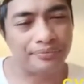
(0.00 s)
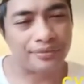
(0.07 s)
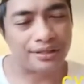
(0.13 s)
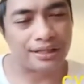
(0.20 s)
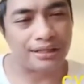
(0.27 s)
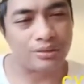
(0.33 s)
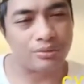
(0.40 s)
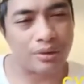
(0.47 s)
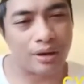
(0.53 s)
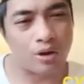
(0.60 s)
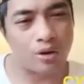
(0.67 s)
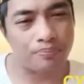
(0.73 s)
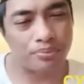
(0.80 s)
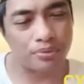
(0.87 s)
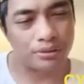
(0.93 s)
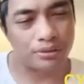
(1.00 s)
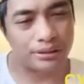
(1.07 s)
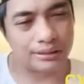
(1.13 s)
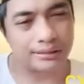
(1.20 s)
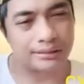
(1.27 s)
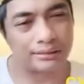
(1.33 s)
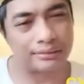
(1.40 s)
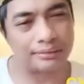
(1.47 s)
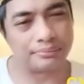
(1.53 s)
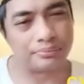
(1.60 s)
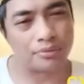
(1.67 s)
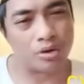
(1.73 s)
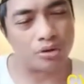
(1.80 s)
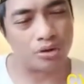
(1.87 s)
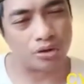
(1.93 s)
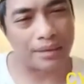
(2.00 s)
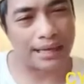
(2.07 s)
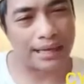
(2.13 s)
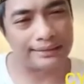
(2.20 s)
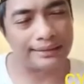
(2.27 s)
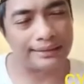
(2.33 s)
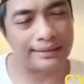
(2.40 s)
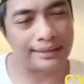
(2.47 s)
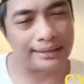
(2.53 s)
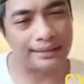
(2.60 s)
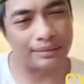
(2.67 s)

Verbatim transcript: Jadi walaupun di Bogor banjir,